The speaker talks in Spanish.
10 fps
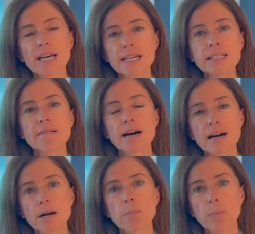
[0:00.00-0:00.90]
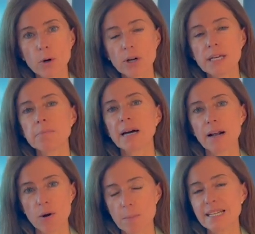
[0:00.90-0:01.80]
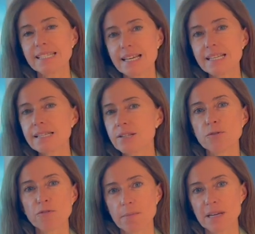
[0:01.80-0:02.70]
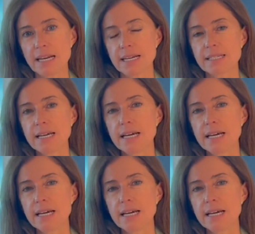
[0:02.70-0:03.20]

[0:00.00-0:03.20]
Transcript: que es trabajar por y para los pacientes y sus familias.